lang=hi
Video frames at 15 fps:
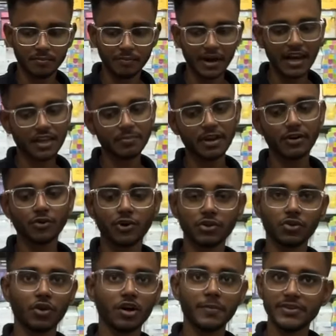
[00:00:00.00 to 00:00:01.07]
बल्क में लोगे
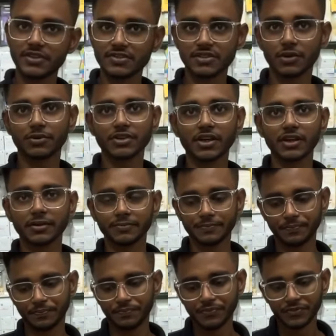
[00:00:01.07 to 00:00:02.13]
तो और भी सस्ता हो जाएगा
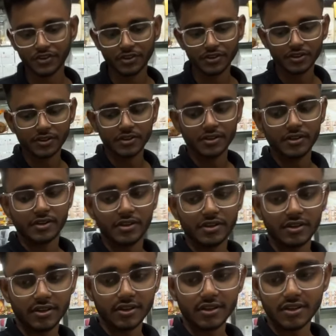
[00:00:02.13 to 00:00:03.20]
ओके okay.
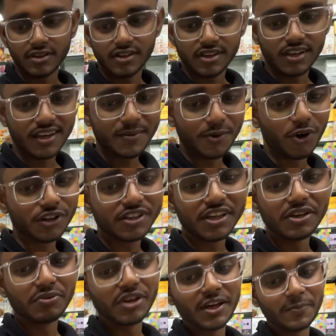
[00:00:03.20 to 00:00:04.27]
ये बहुत ही
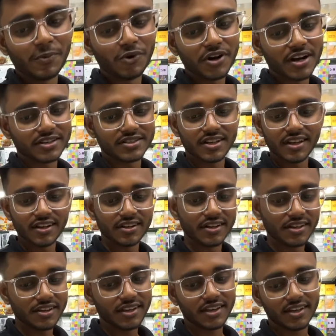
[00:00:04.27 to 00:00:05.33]
यूनिक प्रोडक्ट है
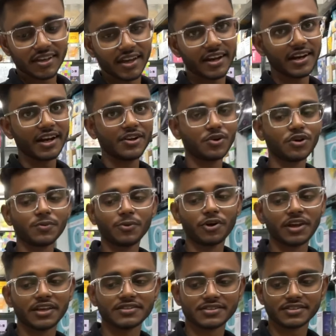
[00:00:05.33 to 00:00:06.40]
ठीक है ये रेनकोट
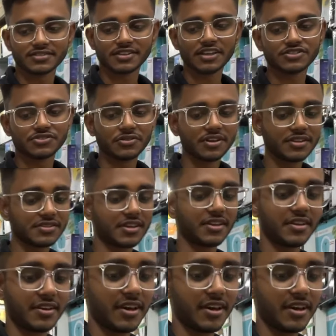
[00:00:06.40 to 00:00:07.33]
बॉल है इसका रेनकोट बॉल